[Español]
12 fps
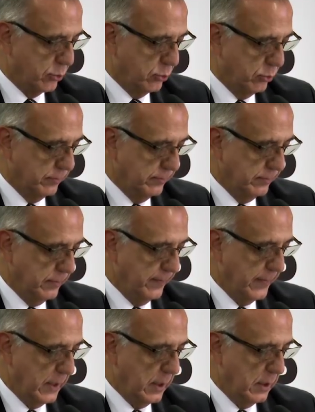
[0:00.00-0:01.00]
Sunum,
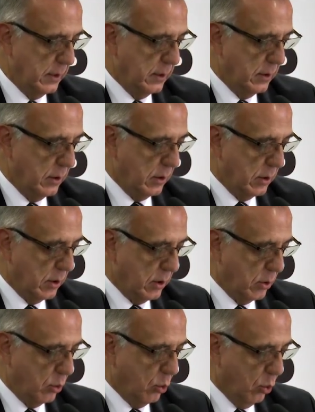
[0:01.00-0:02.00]

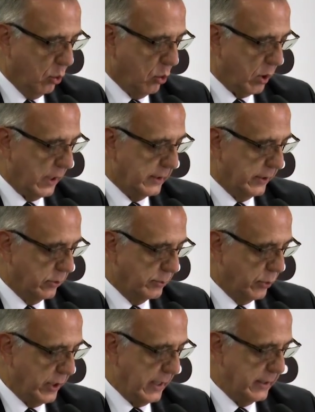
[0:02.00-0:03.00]
Hugo Calderón
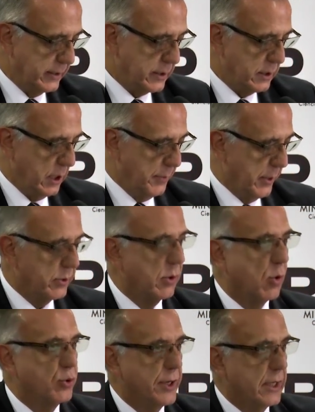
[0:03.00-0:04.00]
Morales y Marco
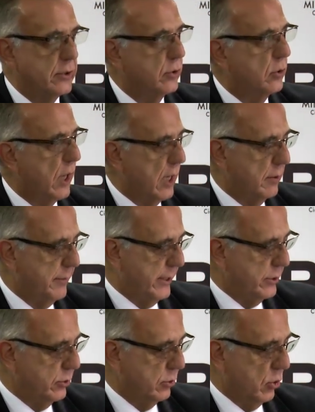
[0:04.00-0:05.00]
Aurelio
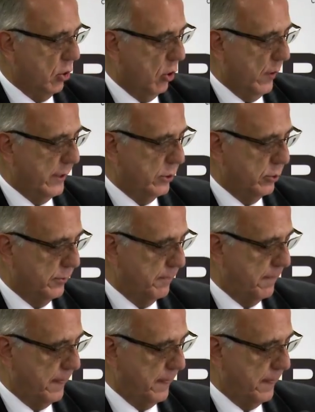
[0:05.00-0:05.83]
Albeño Obando.